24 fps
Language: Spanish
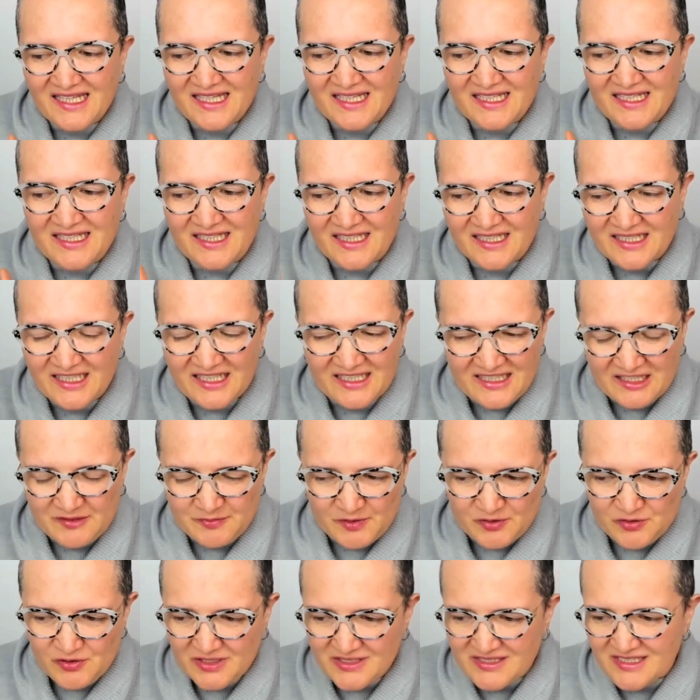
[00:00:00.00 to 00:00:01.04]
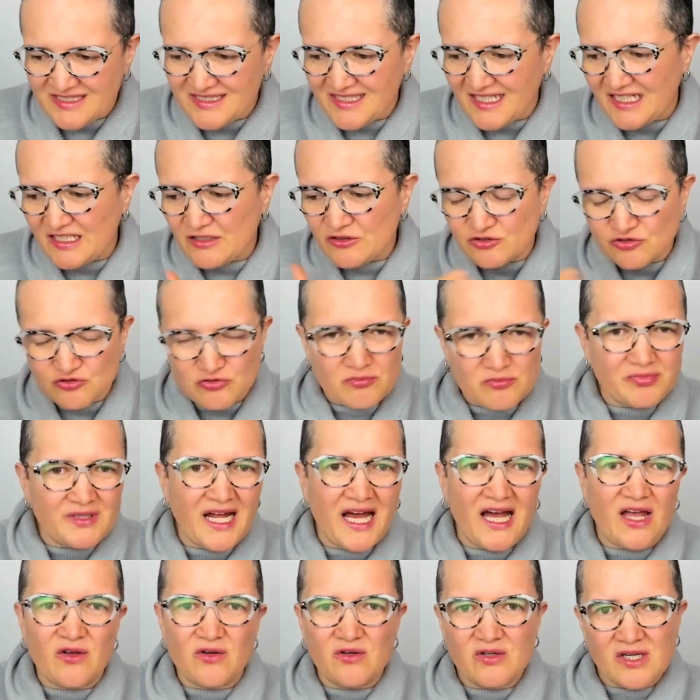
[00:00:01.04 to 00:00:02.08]
las personas que se han
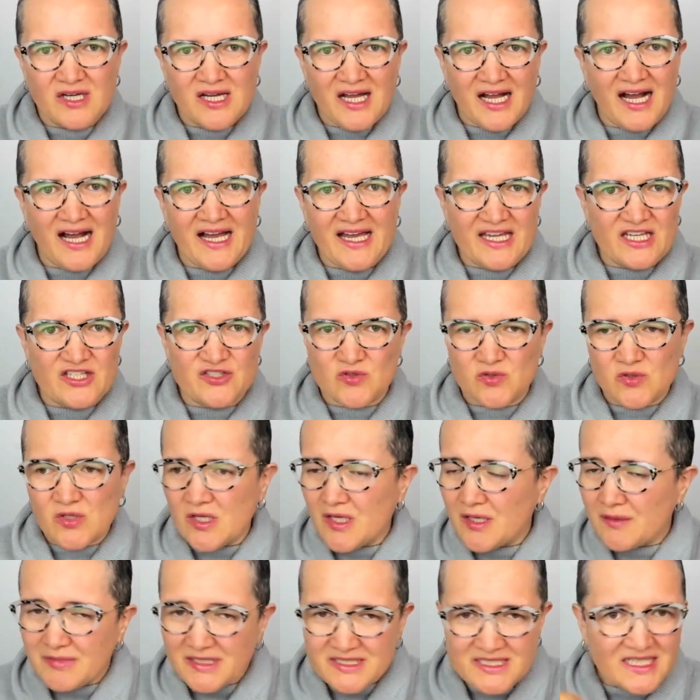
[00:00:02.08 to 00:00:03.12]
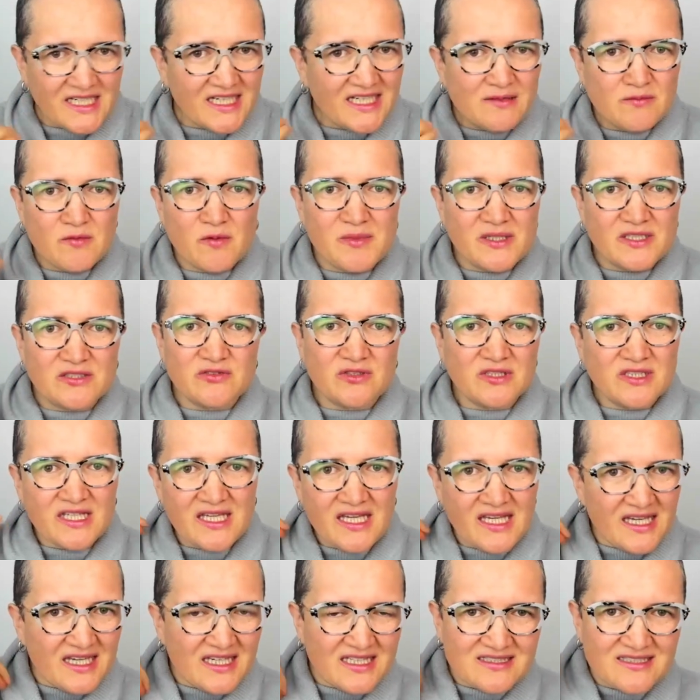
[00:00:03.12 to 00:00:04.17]
acostumbrado a ello, va a llegar el momento en
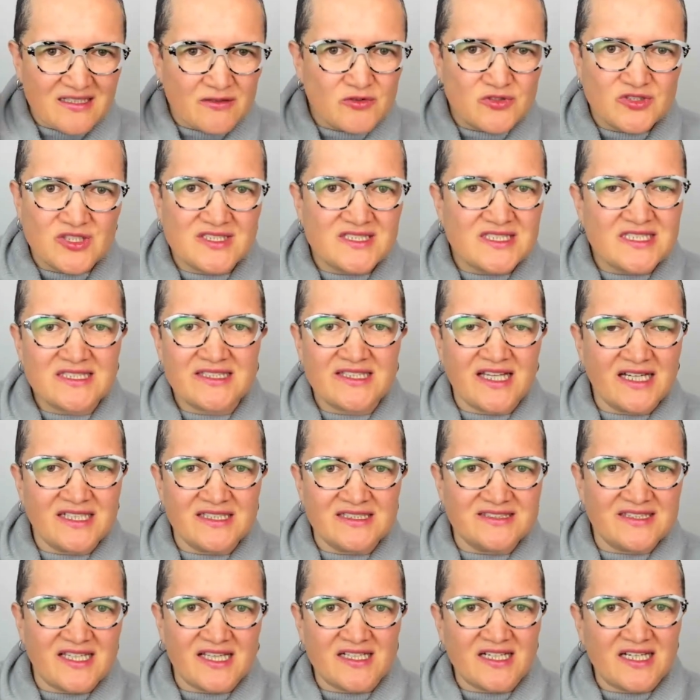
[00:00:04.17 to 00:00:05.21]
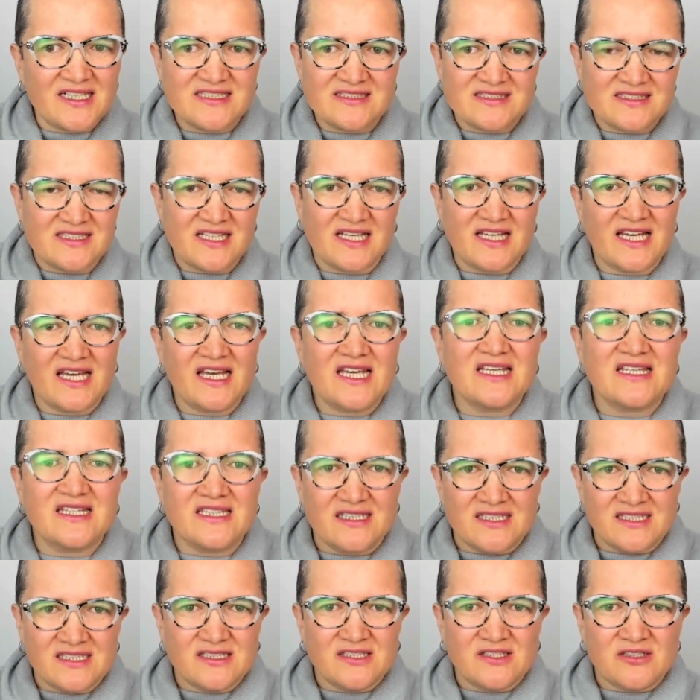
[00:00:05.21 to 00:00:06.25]
que esa vocecita interna les dice, hey,
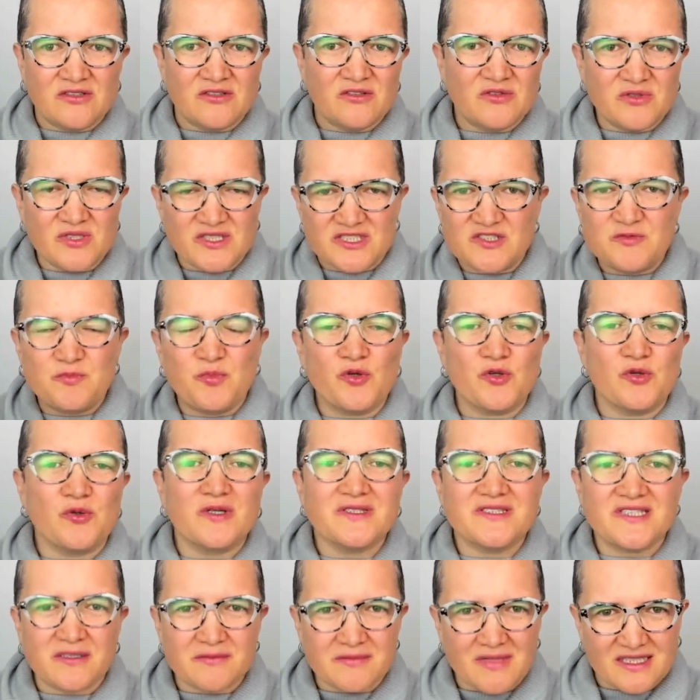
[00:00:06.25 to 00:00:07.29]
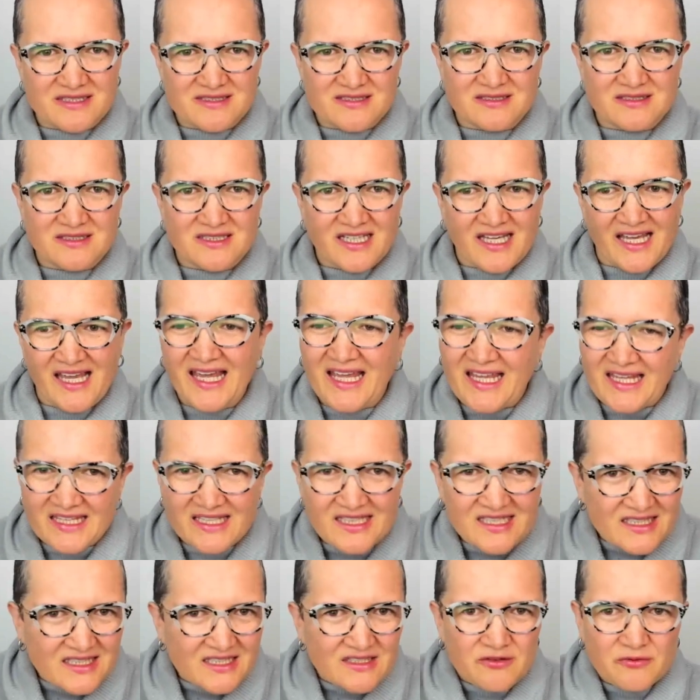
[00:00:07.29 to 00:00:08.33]
hubieses podido hacer más, hey,
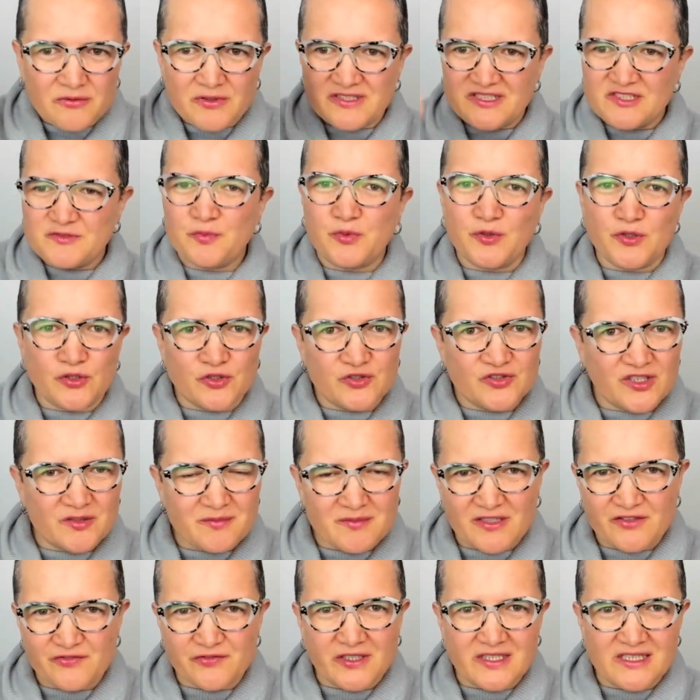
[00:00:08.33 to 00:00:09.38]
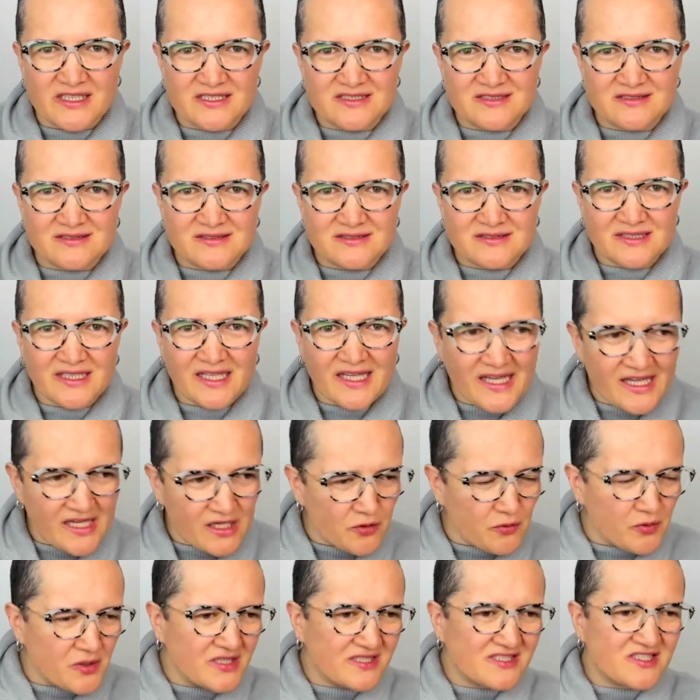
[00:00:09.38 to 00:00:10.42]
hubieses podido ser más feliz, hey,
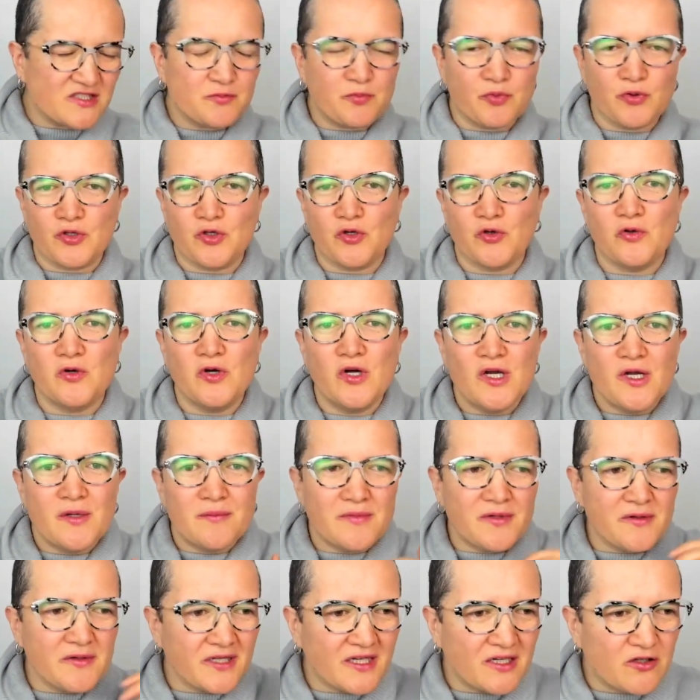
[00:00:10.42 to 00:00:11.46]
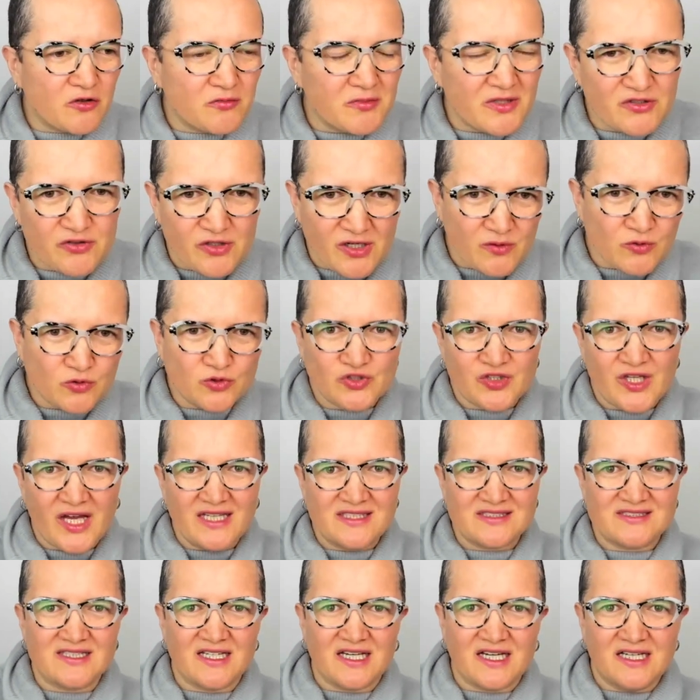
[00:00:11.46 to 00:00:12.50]
hubieses podido vivir con mayor
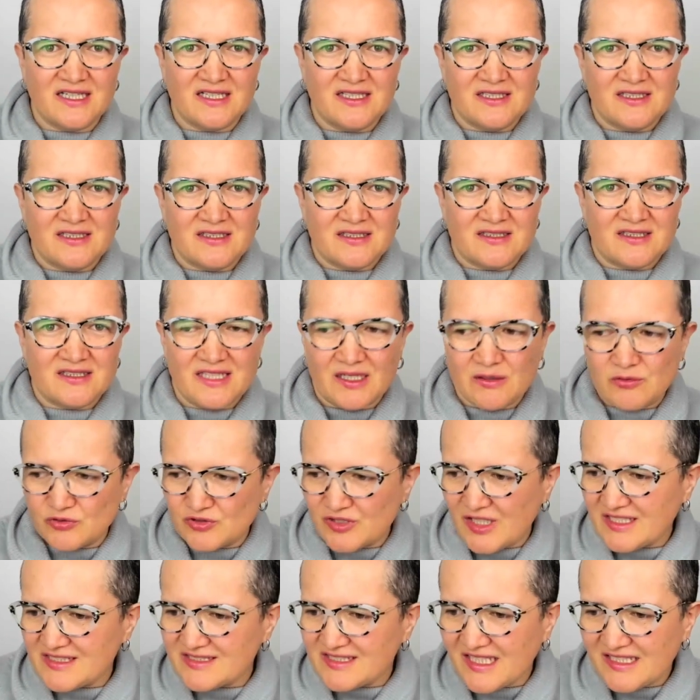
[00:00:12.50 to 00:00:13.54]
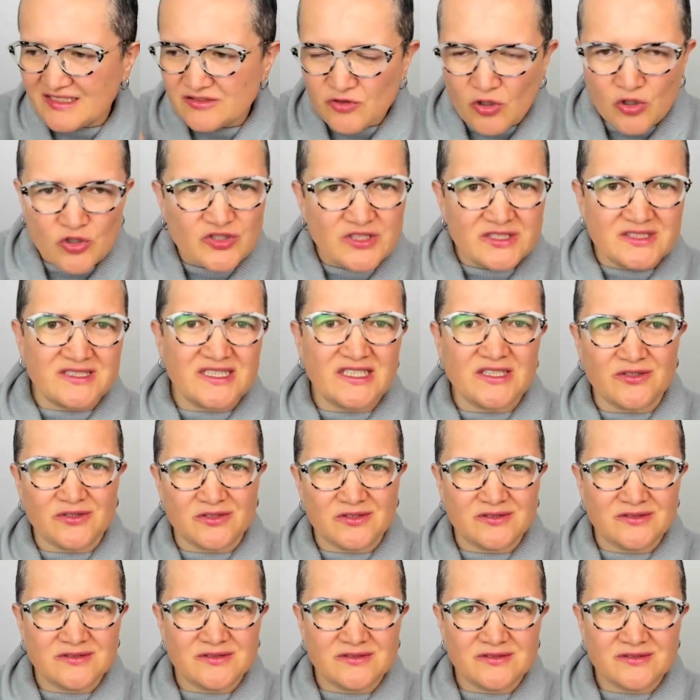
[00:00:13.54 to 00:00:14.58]
abundancia, abundancia en todo sentido.
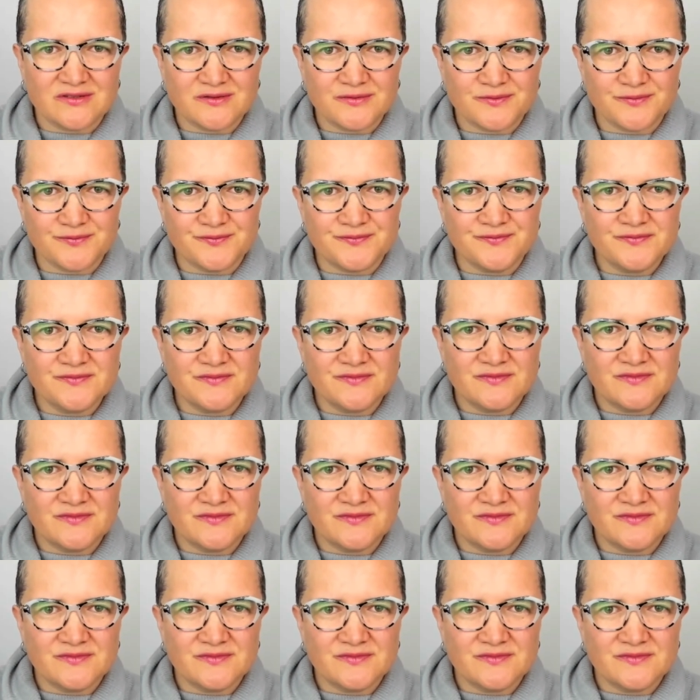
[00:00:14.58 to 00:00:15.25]
¿Mm?